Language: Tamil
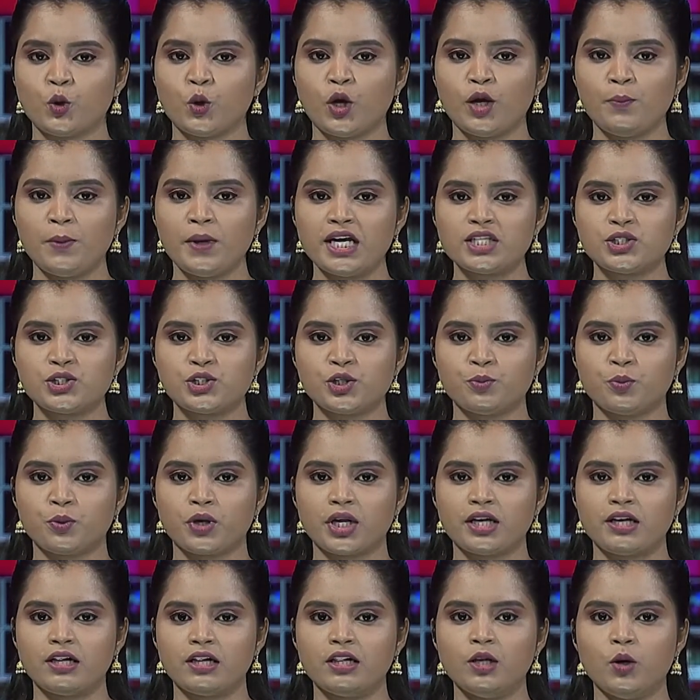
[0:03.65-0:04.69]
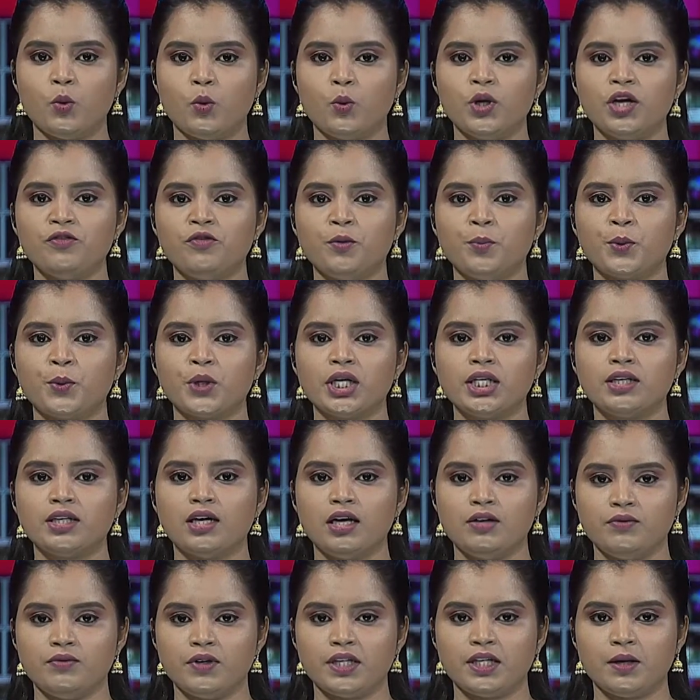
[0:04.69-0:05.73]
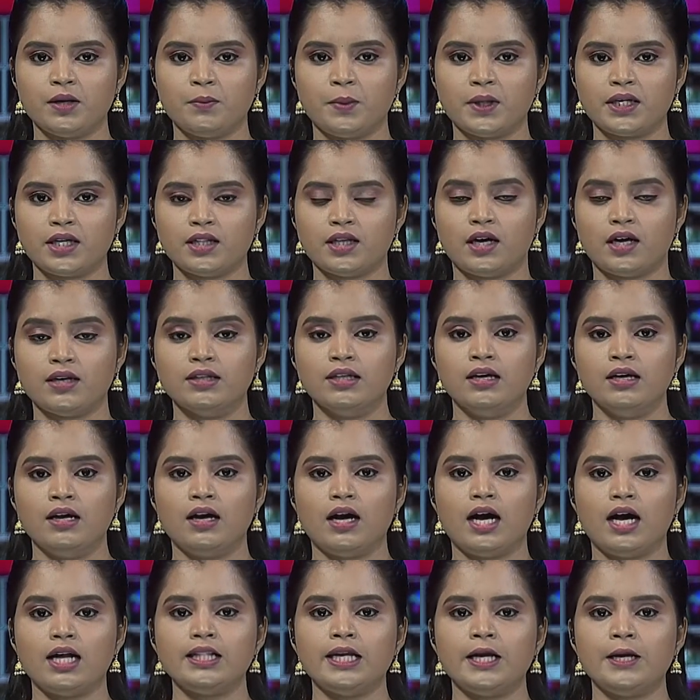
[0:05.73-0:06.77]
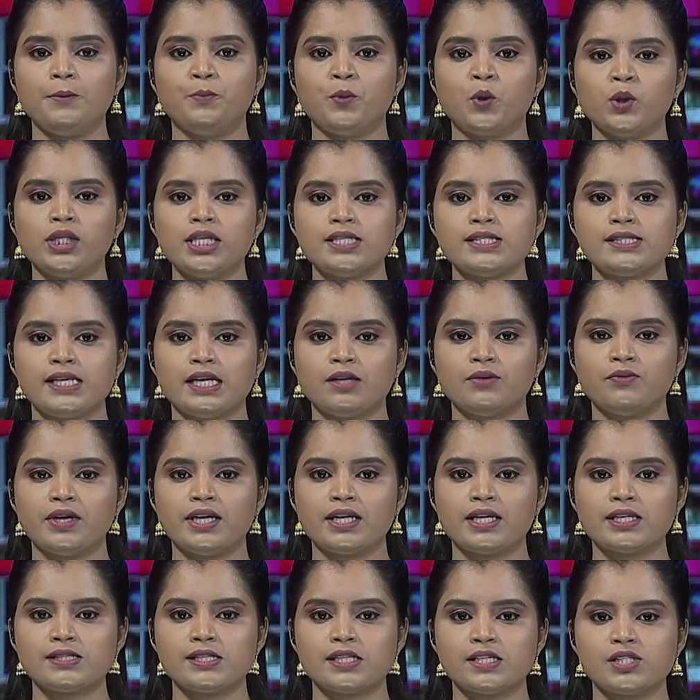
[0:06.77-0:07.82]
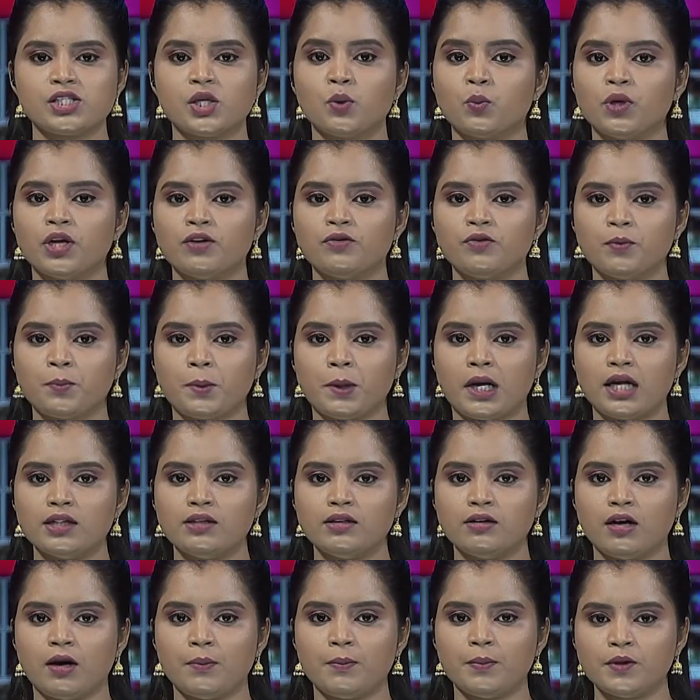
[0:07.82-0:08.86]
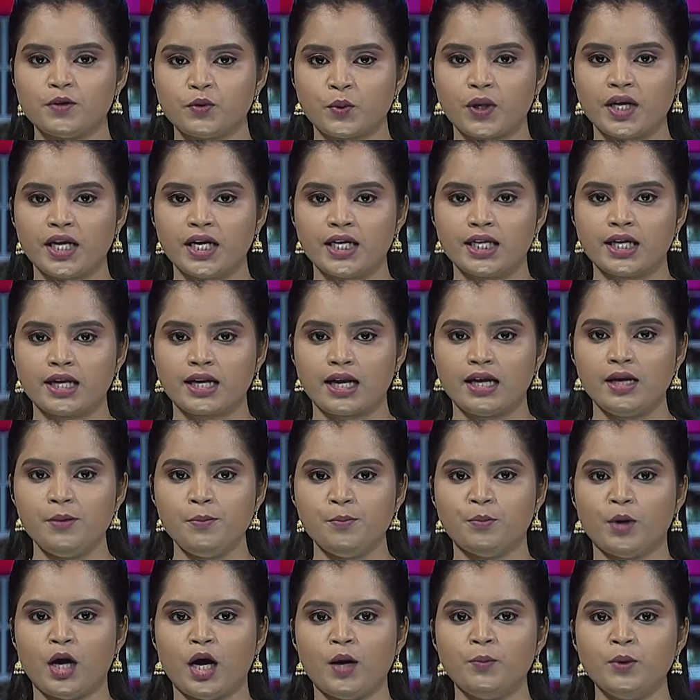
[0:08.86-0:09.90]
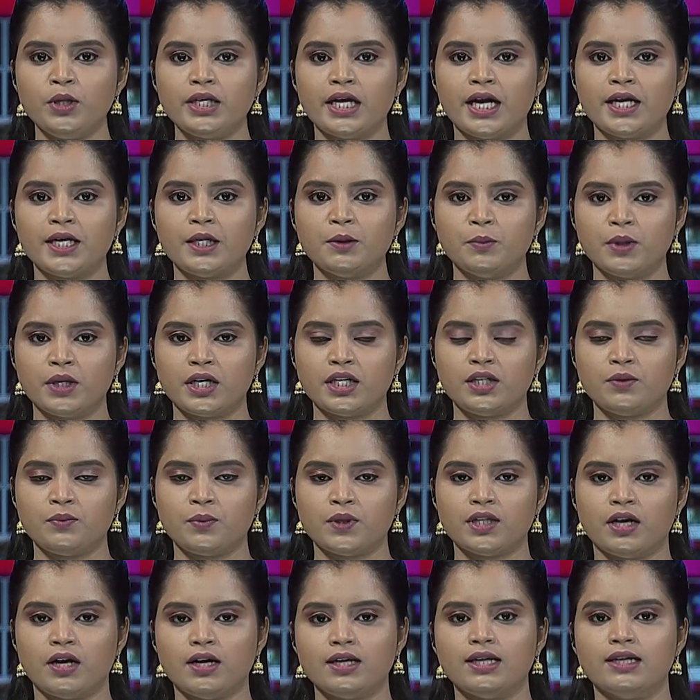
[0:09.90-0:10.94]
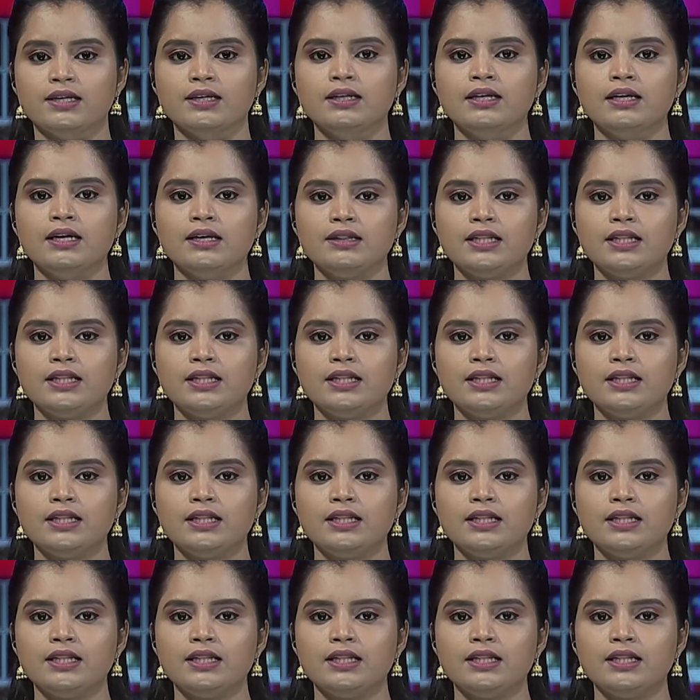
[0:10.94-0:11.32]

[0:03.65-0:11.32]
தூய்மையற்ற முறையில் உணவுப் பொருட்கள் விற்கப்பட்டதால் அதை போட்டி சீல் வைக்க சென்ற உணவு பாதுகாப்பு துறையினரை மாமூல் கேட்டு மிரட்டுவதாக